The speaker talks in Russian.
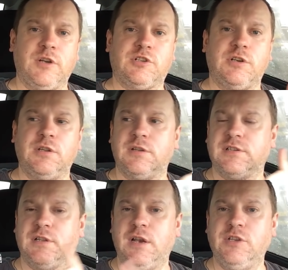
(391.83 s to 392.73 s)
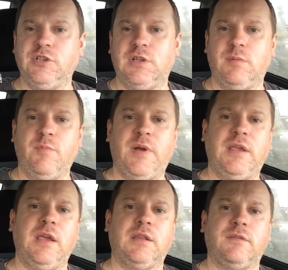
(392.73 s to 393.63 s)
машина, за наличие
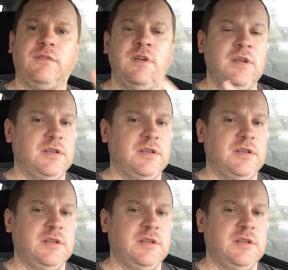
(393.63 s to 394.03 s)
термопакетов,